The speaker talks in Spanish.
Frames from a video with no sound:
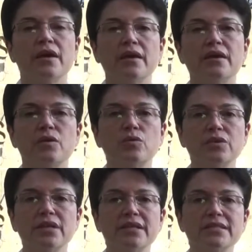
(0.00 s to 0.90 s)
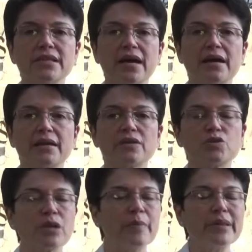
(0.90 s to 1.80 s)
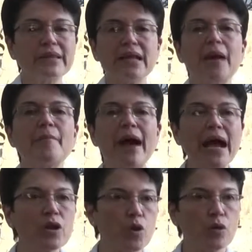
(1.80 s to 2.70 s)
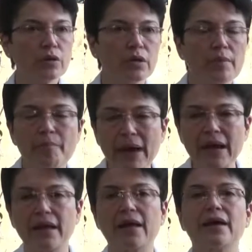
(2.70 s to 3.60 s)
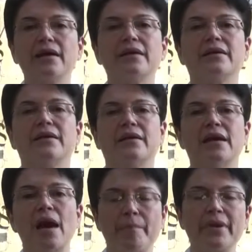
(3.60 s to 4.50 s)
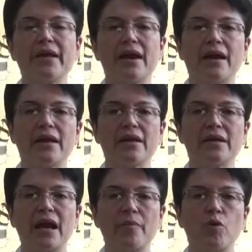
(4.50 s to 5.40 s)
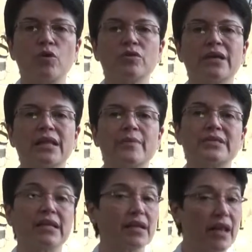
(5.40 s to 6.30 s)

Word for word: eh, utilizar solamente la mano para eh, aplicar el jabón que debe ser